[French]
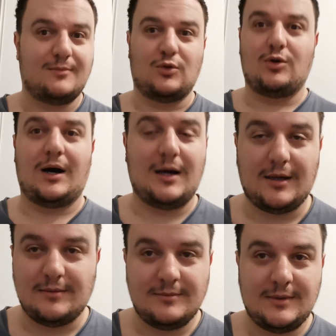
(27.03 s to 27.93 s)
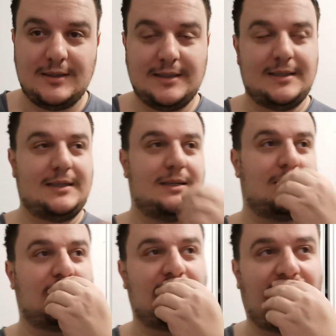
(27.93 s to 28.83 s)
2 à
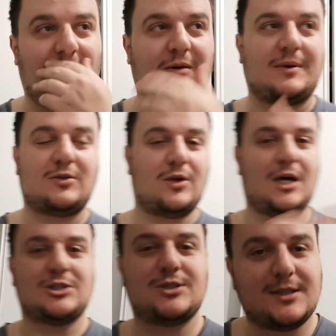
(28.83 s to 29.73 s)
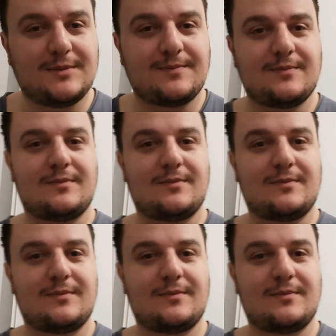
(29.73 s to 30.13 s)
1. on va pas se le cacher.